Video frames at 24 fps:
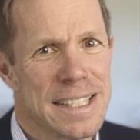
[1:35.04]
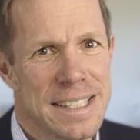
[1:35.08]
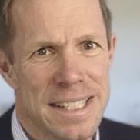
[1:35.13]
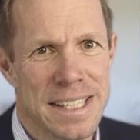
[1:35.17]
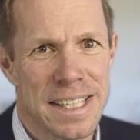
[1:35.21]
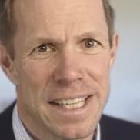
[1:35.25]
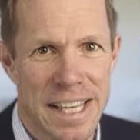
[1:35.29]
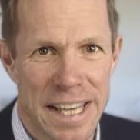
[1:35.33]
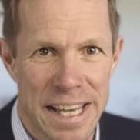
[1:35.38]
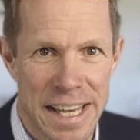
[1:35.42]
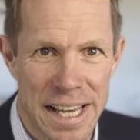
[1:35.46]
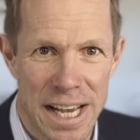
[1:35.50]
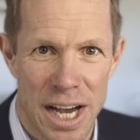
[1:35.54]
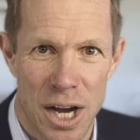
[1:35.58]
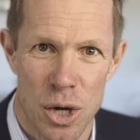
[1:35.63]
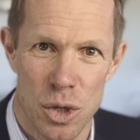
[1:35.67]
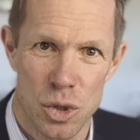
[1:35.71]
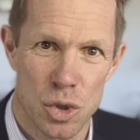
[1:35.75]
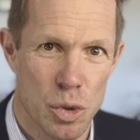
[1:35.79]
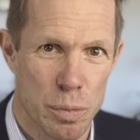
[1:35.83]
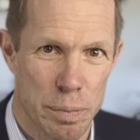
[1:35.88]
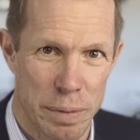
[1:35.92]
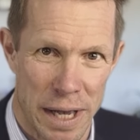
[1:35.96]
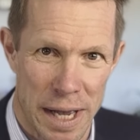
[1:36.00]
die
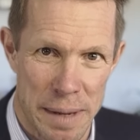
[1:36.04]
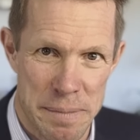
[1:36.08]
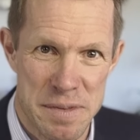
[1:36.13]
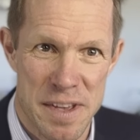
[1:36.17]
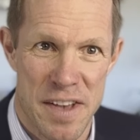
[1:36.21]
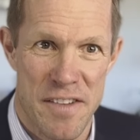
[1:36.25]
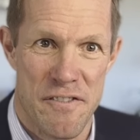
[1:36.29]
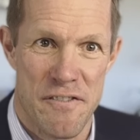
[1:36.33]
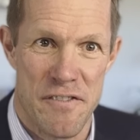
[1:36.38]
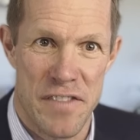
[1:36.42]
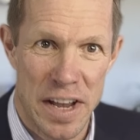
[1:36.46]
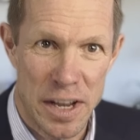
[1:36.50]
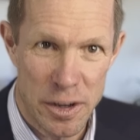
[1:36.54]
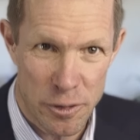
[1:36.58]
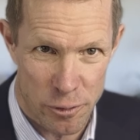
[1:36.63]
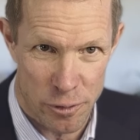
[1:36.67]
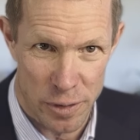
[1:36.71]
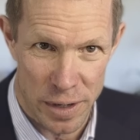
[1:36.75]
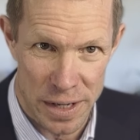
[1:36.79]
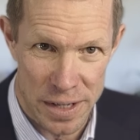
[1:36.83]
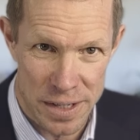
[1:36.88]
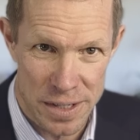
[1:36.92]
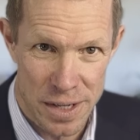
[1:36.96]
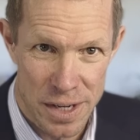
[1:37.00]
E-Auto-Prämie
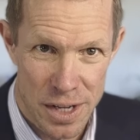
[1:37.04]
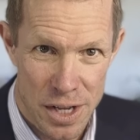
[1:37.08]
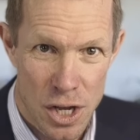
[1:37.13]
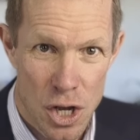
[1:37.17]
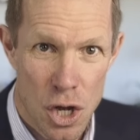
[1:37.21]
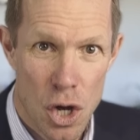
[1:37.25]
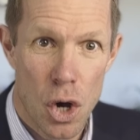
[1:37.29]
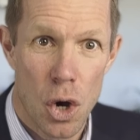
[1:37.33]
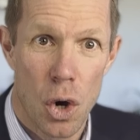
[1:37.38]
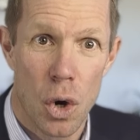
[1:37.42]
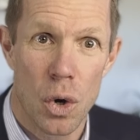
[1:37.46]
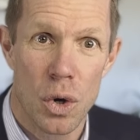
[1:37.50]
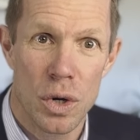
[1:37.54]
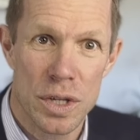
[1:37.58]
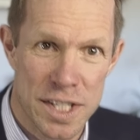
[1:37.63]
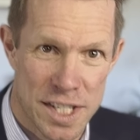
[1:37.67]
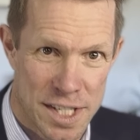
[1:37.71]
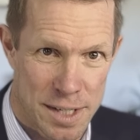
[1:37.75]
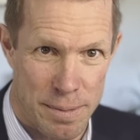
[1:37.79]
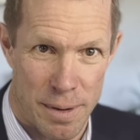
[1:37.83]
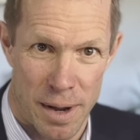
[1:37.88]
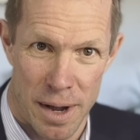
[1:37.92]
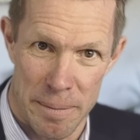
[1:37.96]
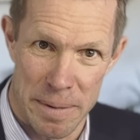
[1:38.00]
wegfällt. Und
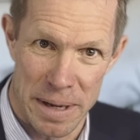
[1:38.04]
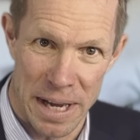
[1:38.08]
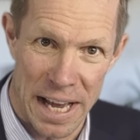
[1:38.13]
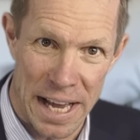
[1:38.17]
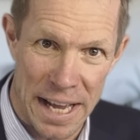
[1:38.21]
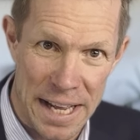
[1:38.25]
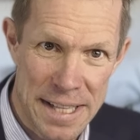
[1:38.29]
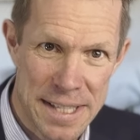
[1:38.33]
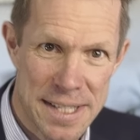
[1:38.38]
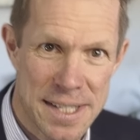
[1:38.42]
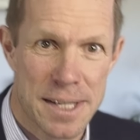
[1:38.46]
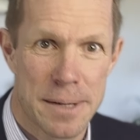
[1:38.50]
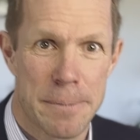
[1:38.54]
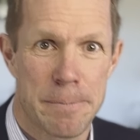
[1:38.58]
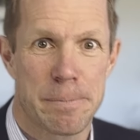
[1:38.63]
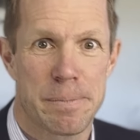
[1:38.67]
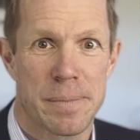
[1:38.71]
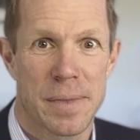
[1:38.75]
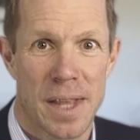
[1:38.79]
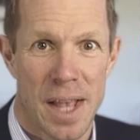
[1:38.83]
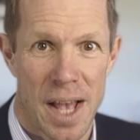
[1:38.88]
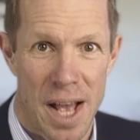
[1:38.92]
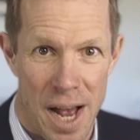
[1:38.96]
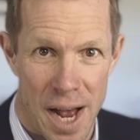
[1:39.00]
zwar bereits
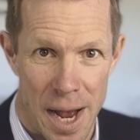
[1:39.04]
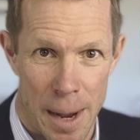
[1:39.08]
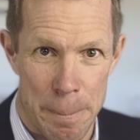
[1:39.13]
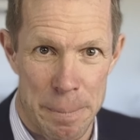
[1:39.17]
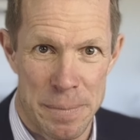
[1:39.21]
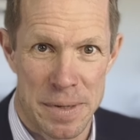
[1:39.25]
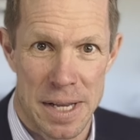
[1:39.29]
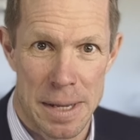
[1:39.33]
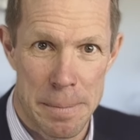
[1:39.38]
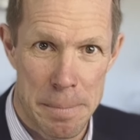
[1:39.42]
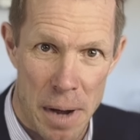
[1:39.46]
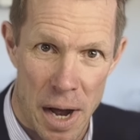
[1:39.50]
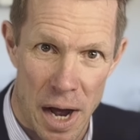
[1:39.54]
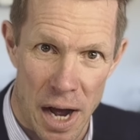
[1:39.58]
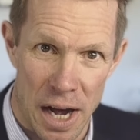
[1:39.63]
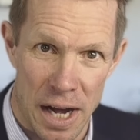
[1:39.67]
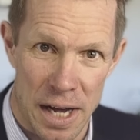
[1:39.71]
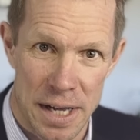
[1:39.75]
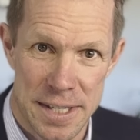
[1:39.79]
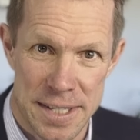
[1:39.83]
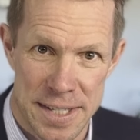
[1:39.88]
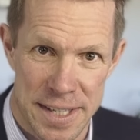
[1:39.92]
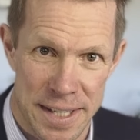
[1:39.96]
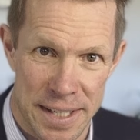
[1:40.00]
ab dem
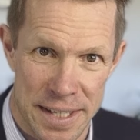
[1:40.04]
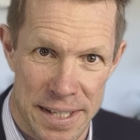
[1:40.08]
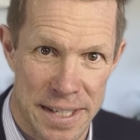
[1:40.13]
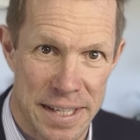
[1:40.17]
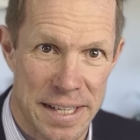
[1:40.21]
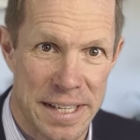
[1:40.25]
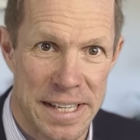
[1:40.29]
18.